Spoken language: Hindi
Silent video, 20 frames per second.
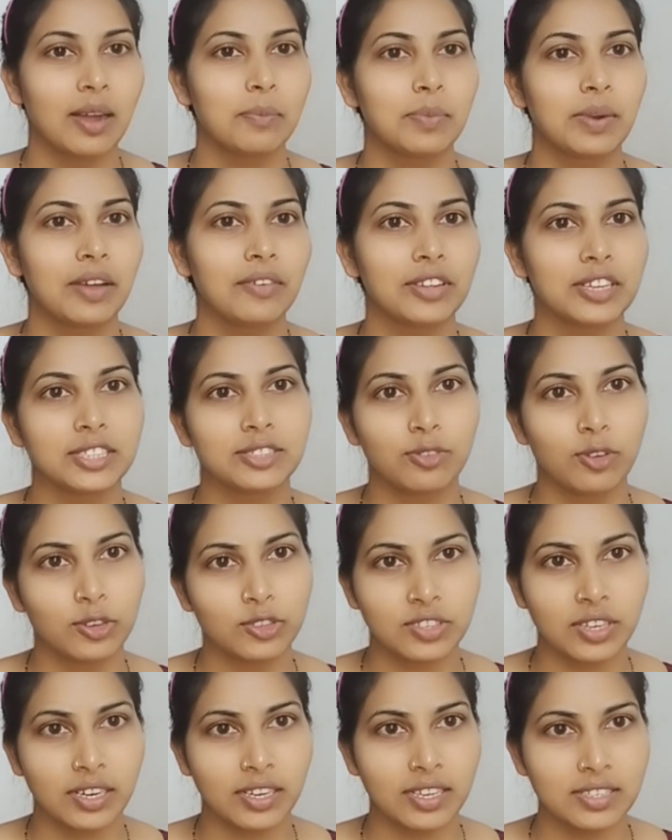अपना फेस
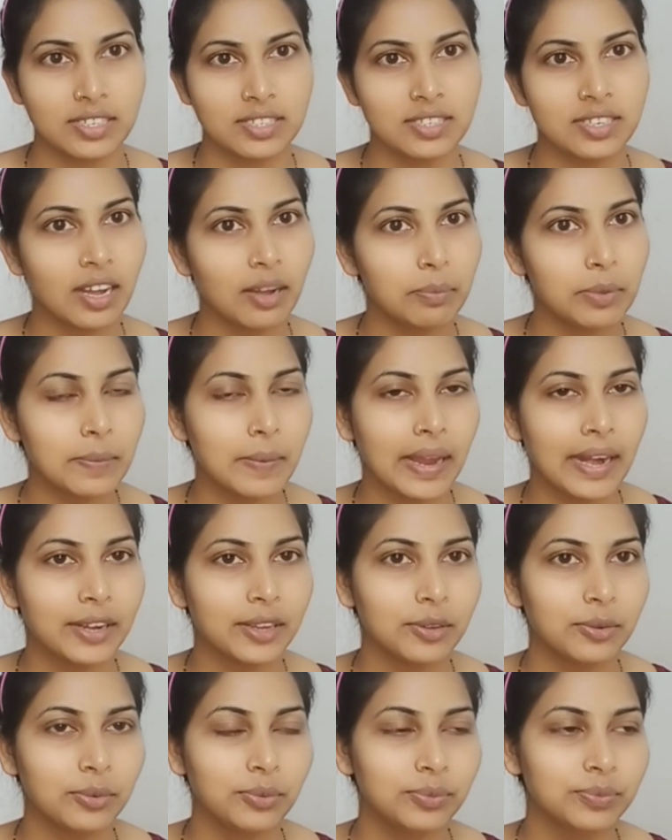वॉश करके जस्ट अभी
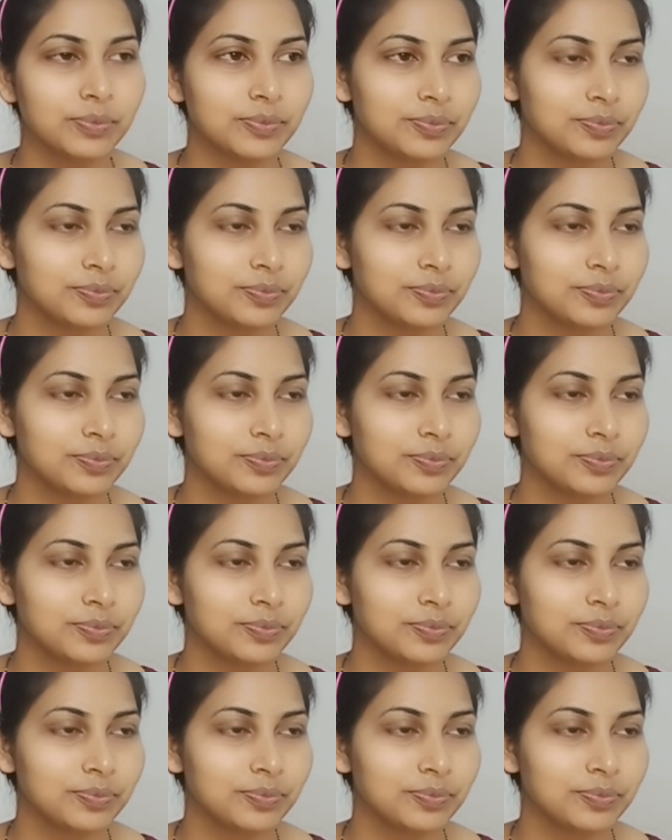बैठी हूँ